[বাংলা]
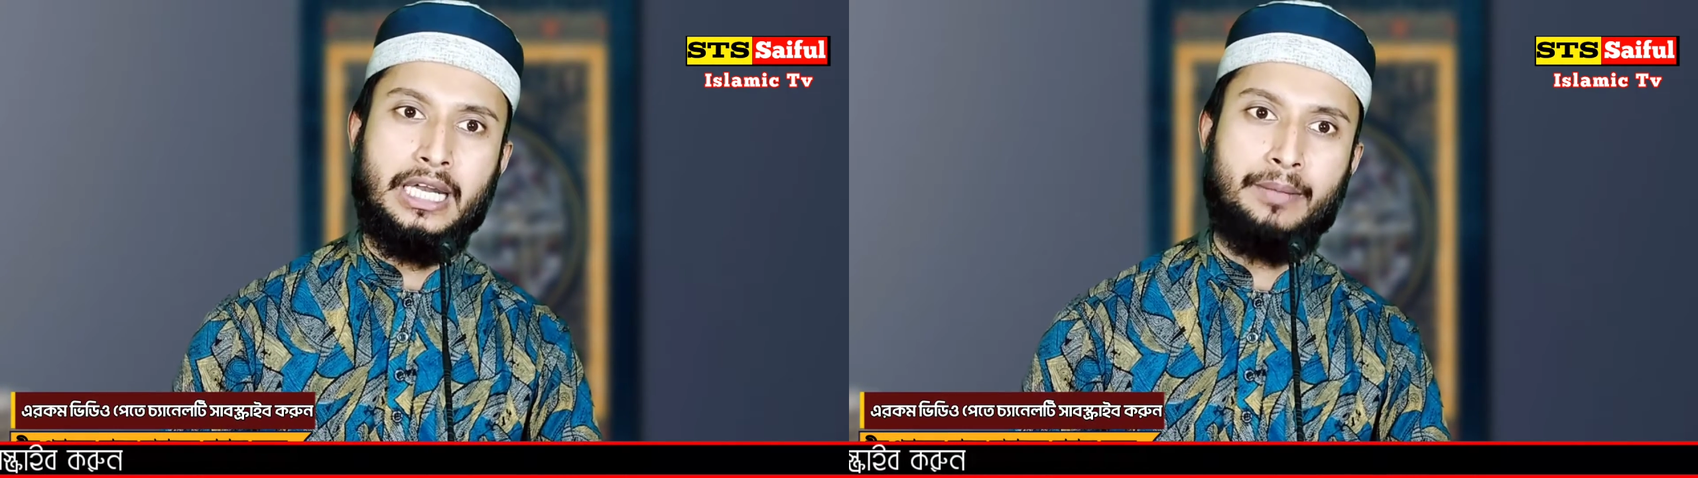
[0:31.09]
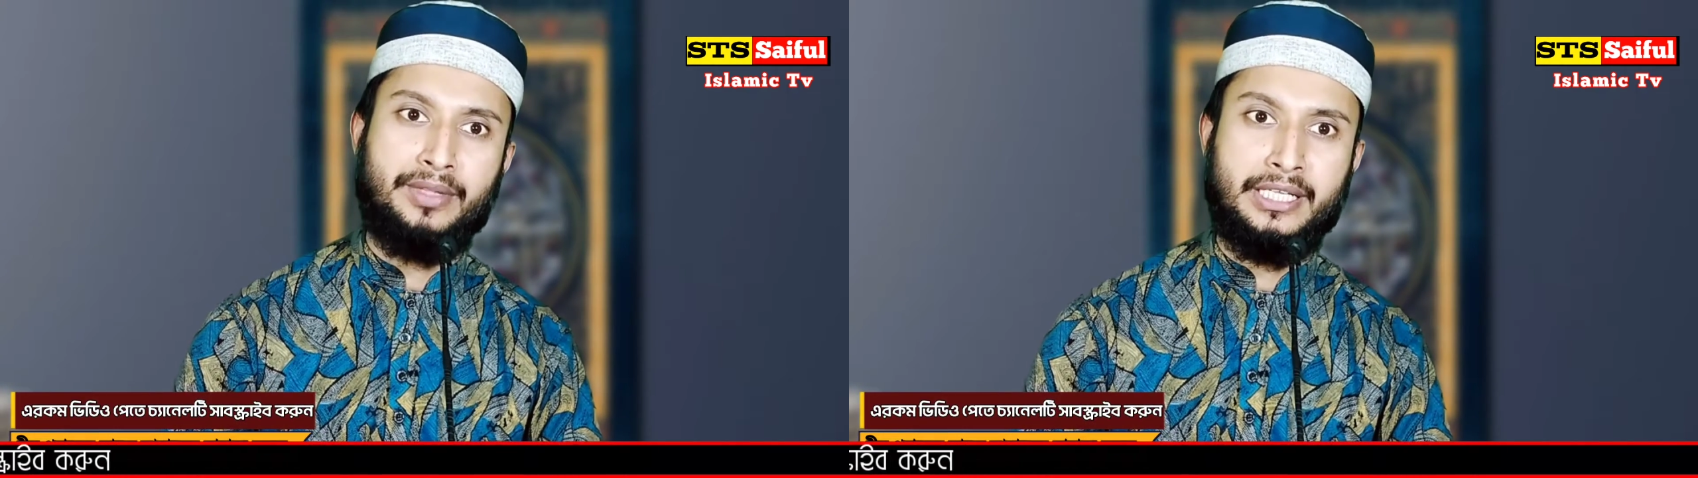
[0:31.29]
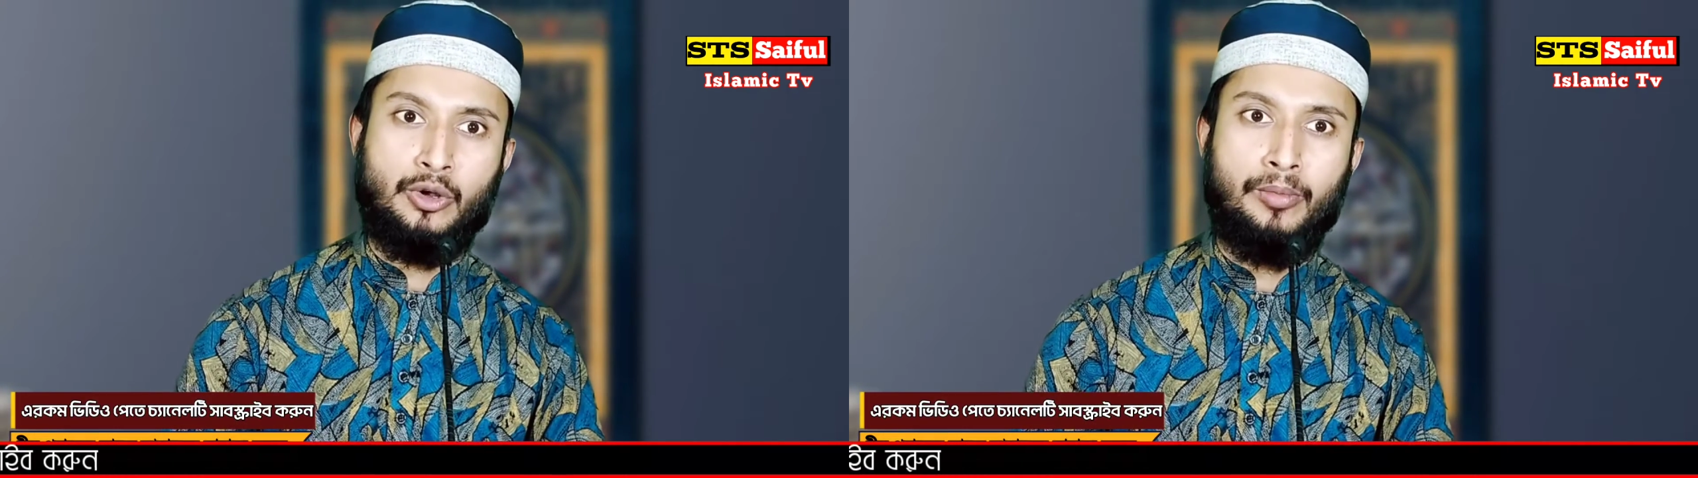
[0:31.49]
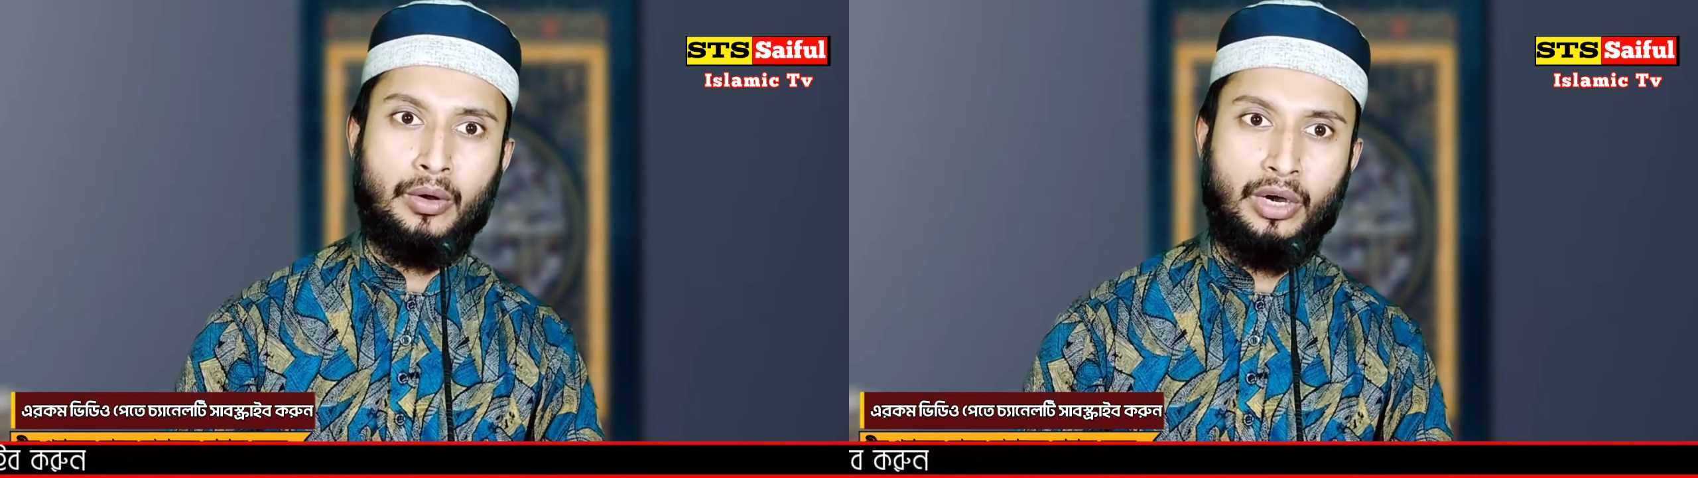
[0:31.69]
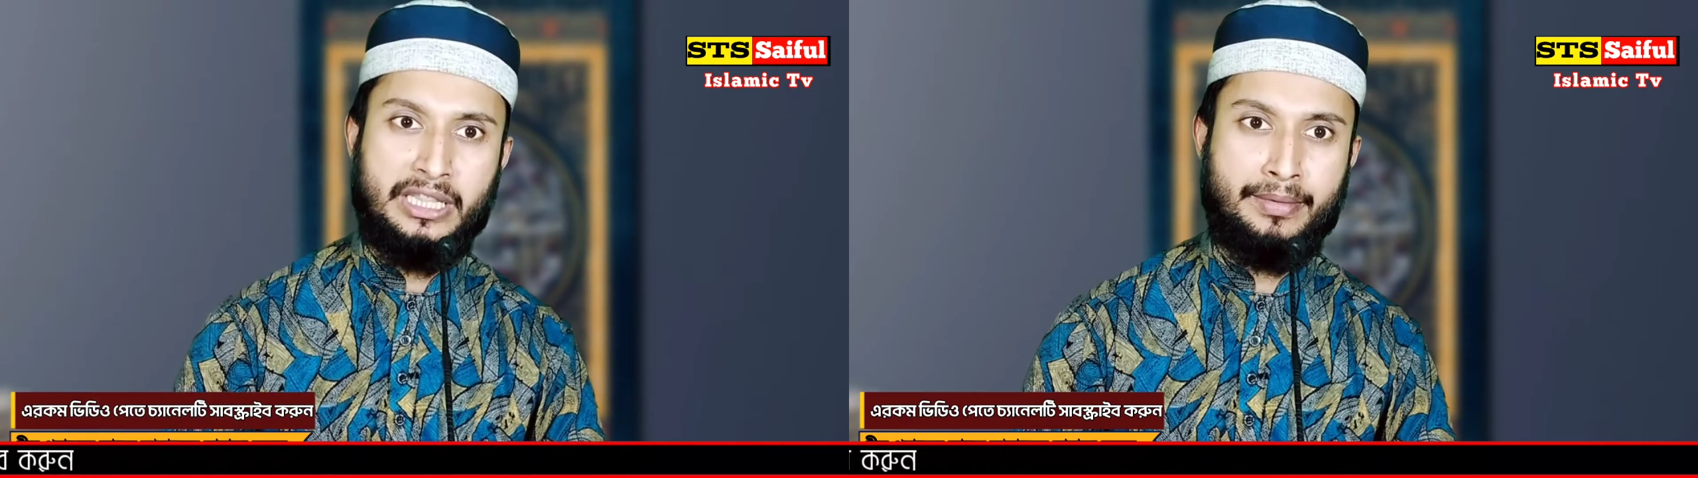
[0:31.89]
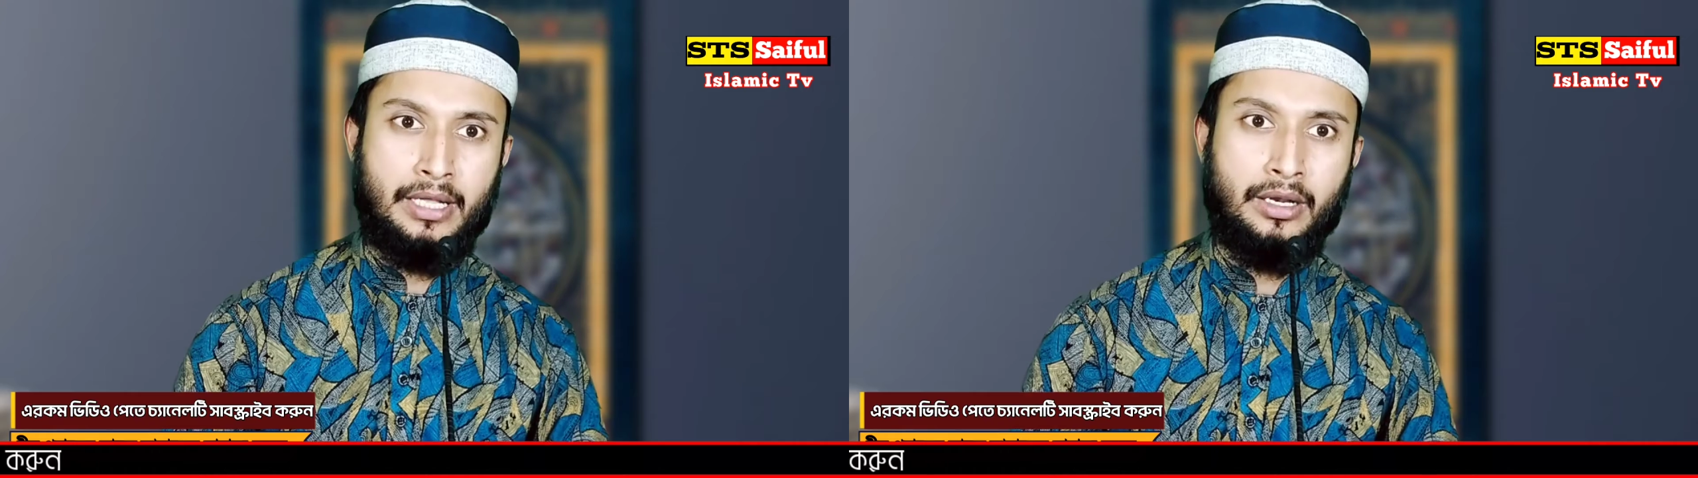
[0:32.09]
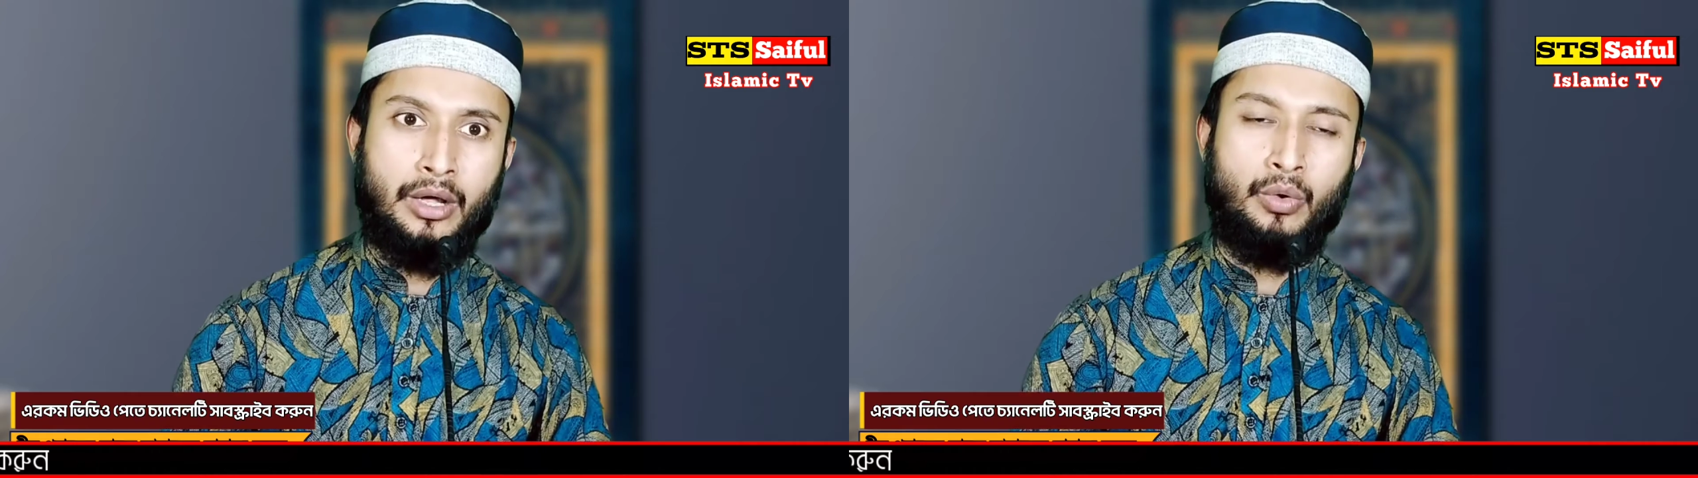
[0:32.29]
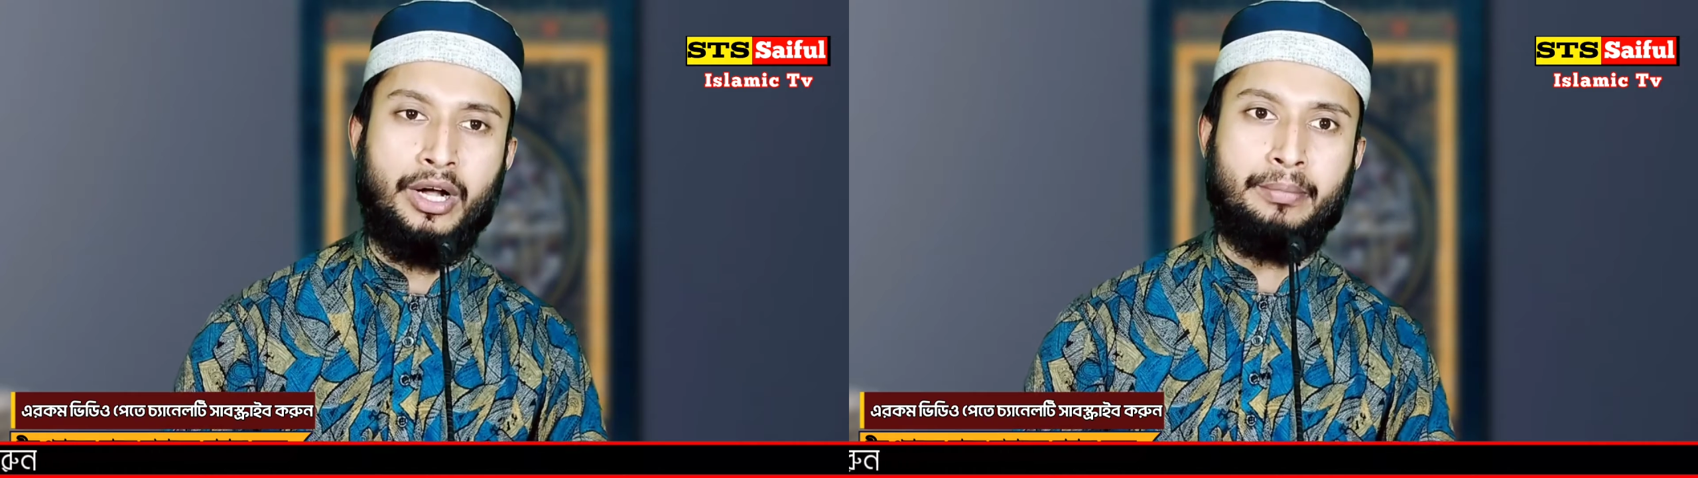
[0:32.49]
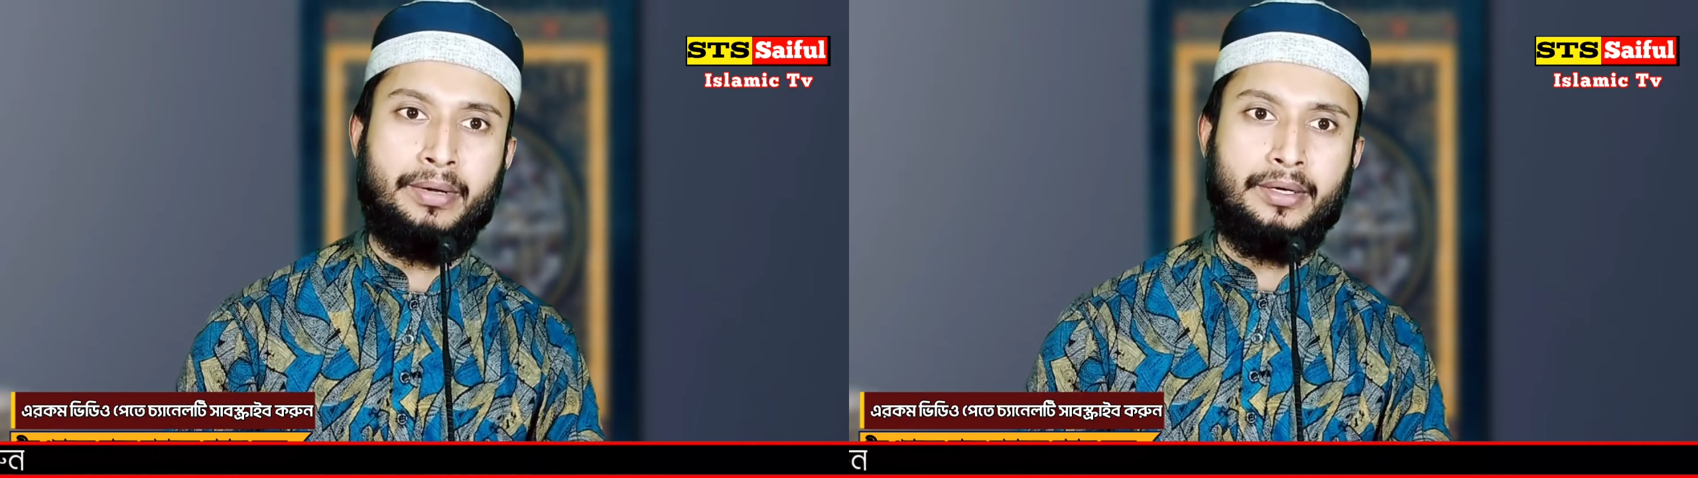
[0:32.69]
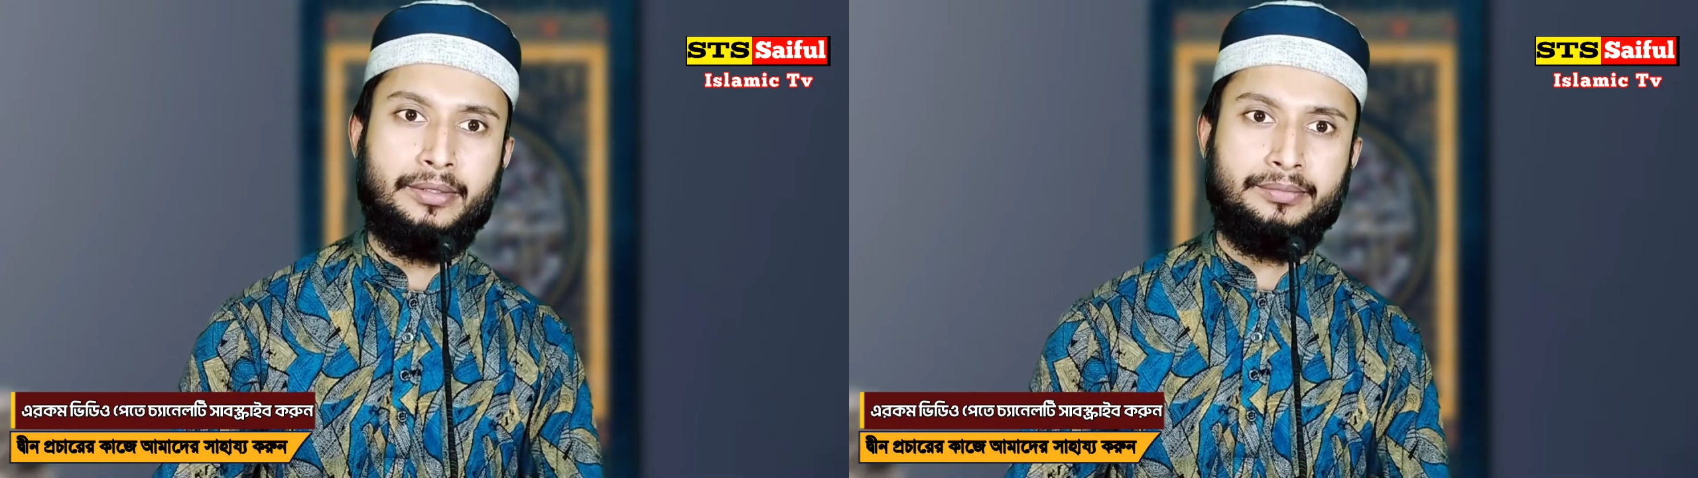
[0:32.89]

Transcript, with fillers: আল্লাহ আপনাকে ক্ষমা করে দেবেন আল্লাহ একবার